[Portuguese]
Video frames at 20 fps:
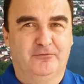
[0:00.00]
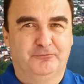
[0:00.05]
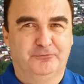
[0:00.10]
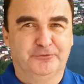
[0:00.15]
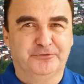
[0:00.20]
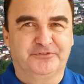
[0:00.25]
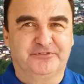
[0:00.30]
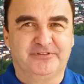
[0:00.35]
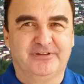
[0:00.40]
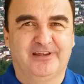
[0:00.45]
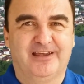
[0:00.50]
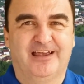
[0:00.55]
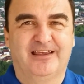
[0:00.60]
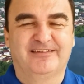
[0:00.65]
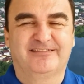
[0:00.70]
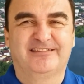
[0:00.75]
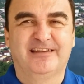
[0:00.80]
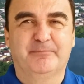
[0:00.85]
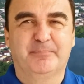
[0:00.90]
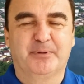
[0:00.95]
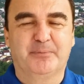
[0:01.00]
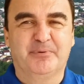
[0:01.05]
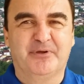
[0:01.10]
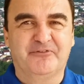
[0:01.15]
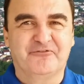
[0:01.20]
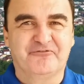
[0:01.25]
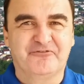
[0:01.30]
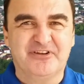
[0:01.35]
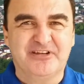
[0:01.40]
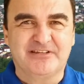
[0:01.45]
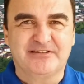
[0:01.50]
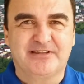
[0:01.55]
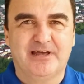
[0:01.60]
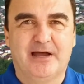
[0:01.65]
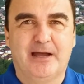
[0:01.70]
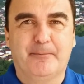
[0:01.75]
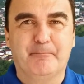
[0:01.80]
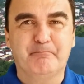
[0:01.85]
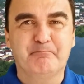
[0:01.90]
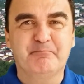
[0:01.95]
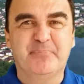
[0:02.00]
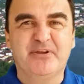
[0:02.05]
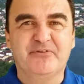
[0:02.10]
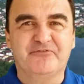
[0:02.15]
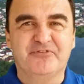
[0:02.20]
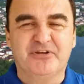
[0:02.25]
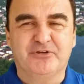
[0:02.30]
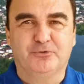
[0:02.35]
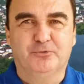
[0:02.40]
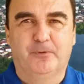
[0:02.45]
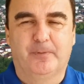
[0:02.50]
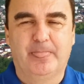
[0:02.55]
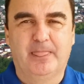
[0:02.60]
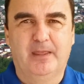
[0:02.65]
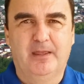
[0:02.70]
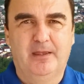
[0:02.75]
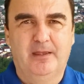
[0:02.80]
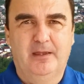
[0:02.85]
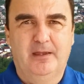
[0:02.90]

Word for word: Você é sempre bem-vinda, bem-vindo.